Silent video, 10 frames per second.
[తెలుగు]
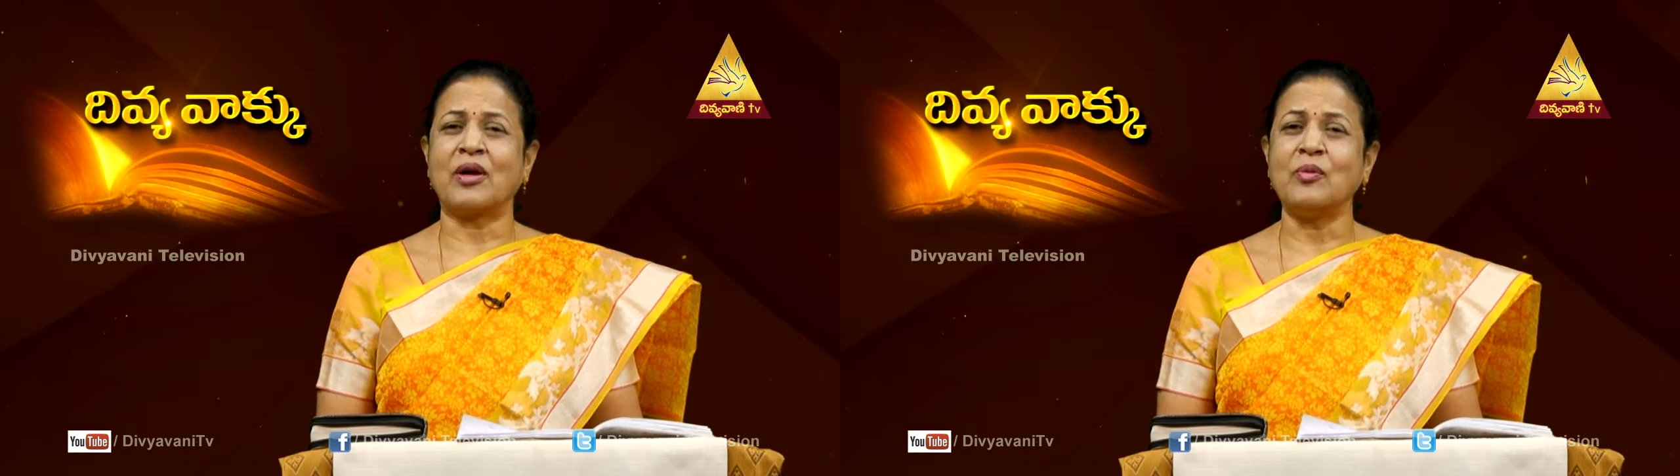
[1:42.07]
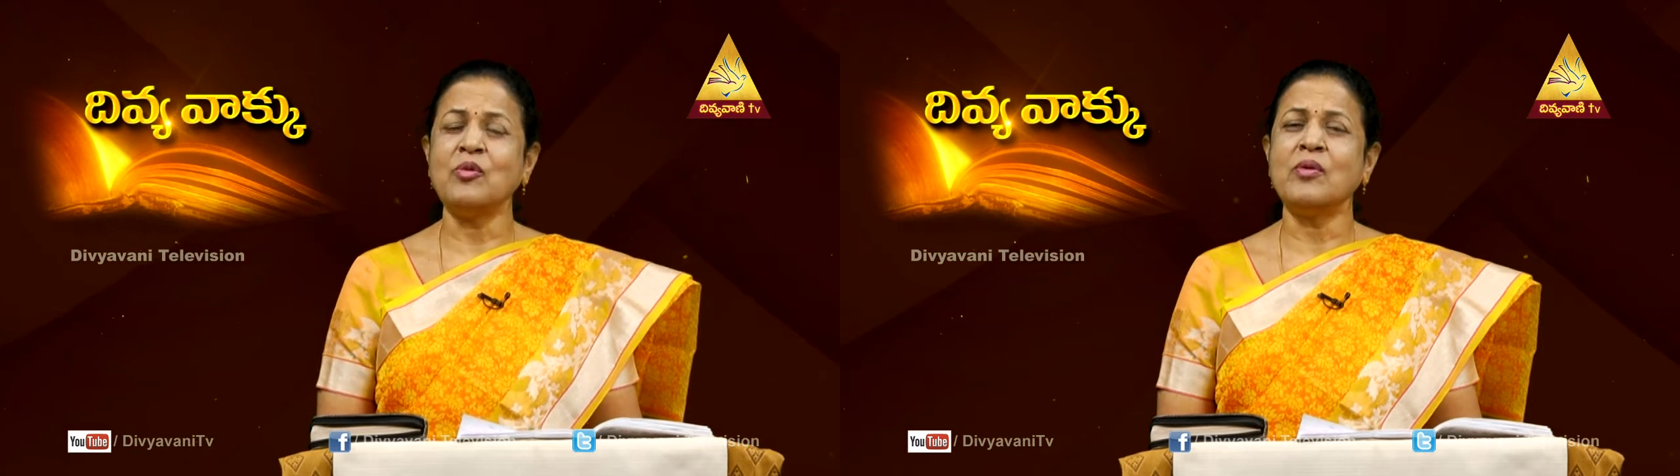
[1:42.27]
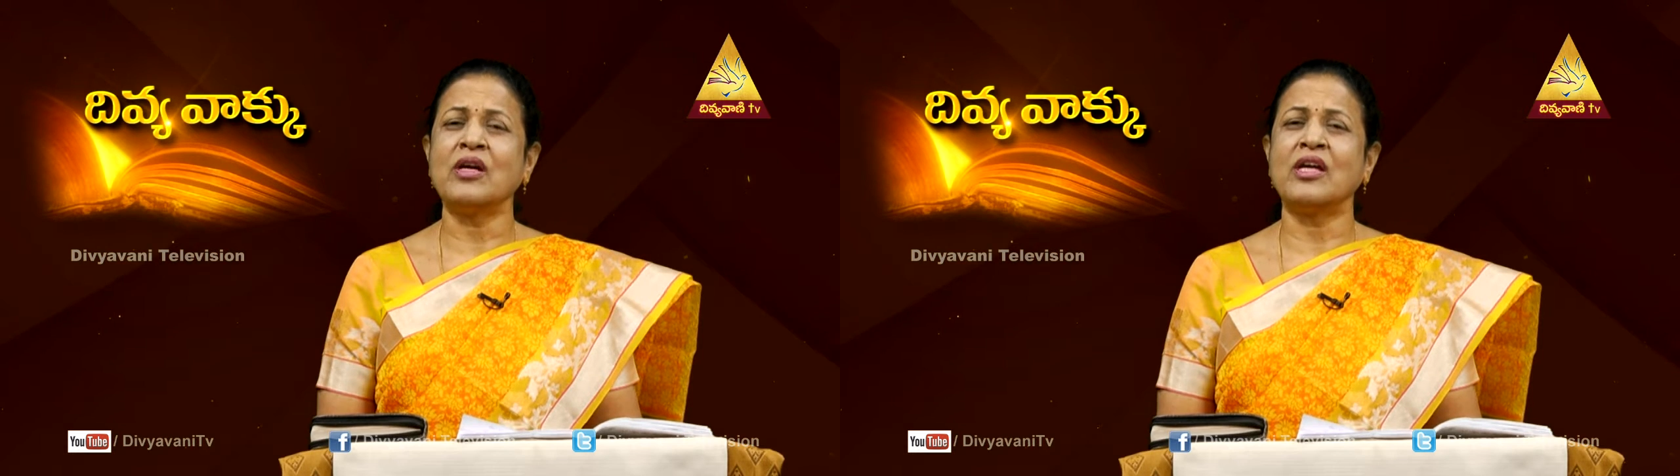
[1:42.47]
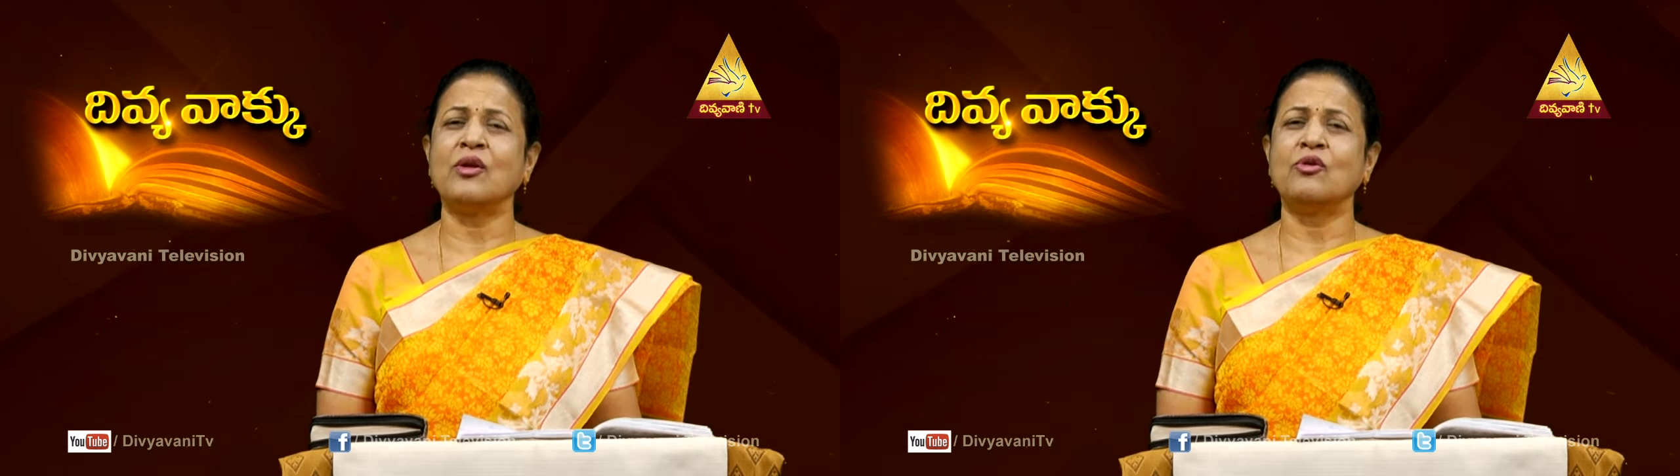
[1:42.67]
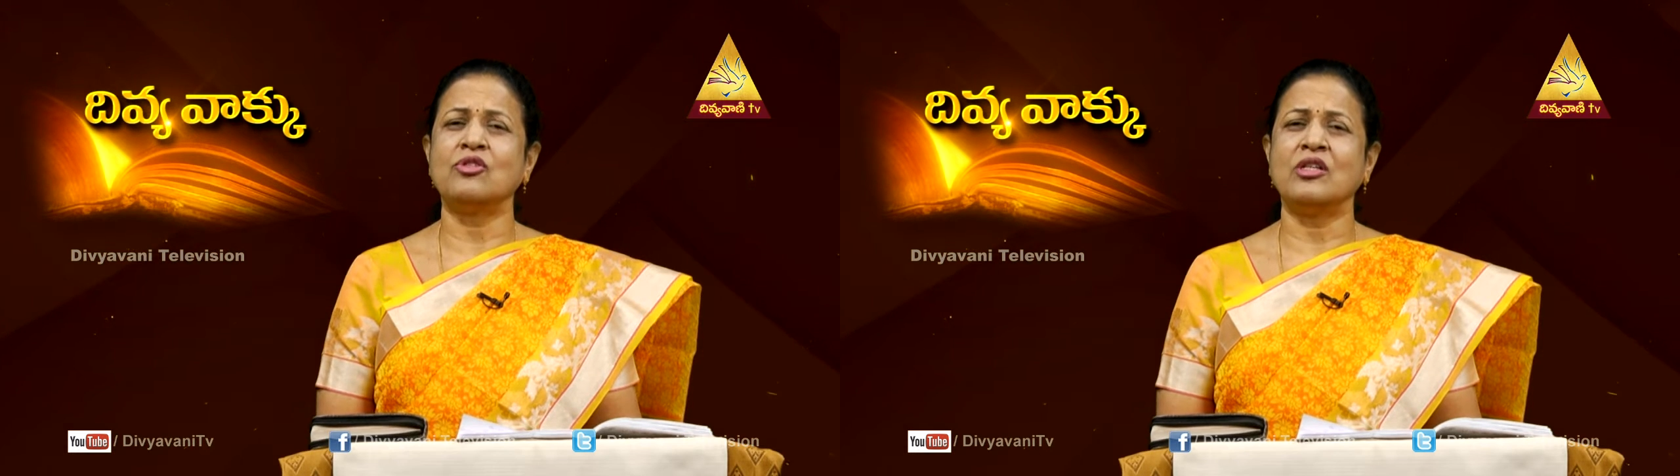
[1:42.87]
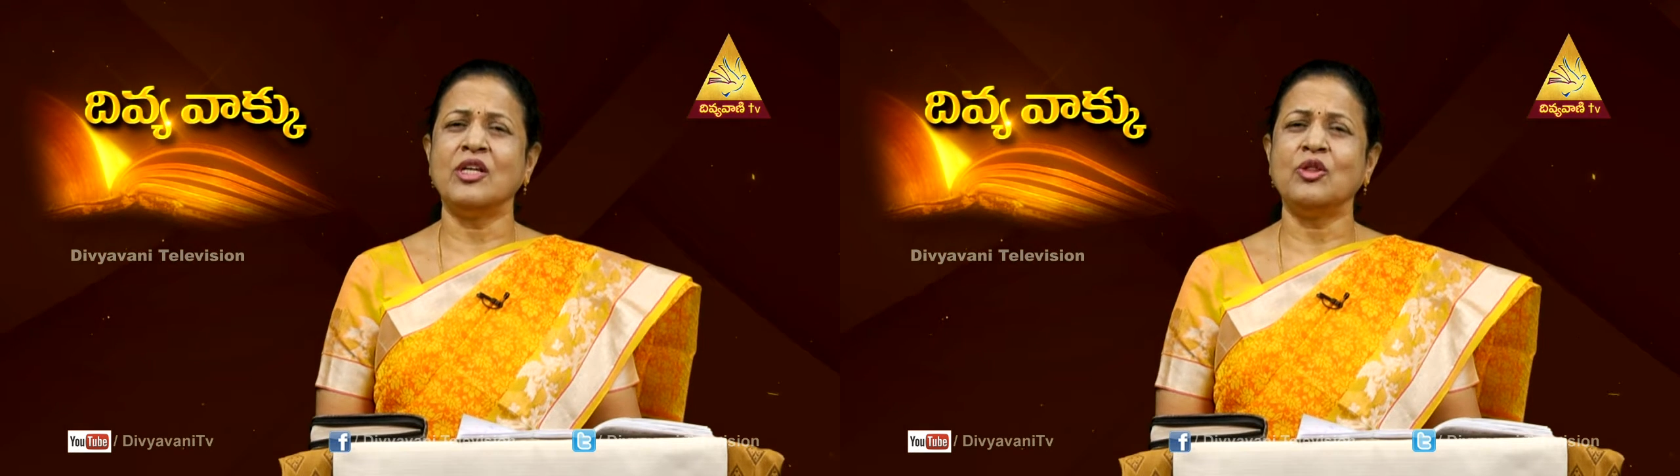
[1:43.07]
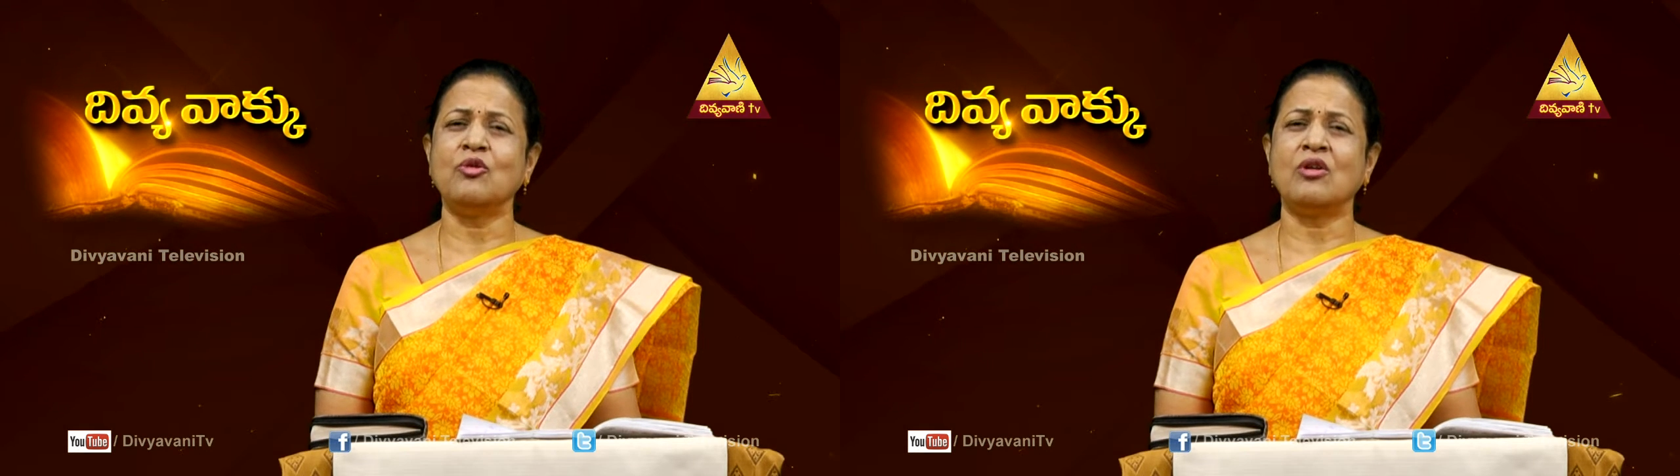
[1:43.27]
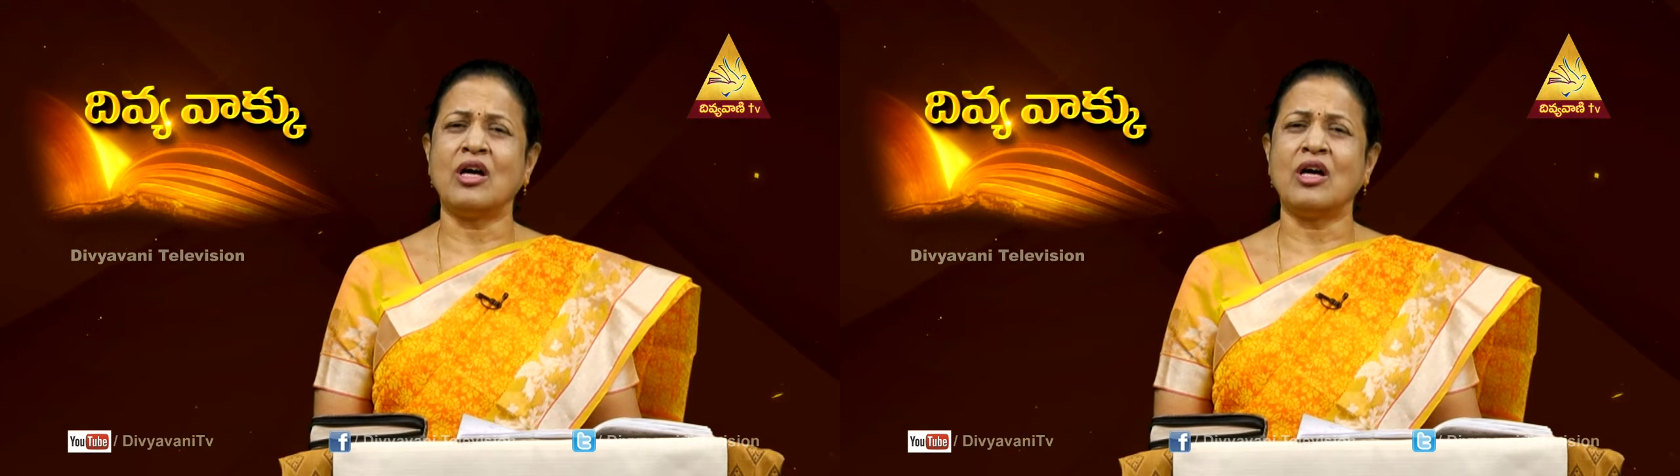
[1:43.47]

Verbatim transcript: ప్రభు మనకి ఈరోజు నీతో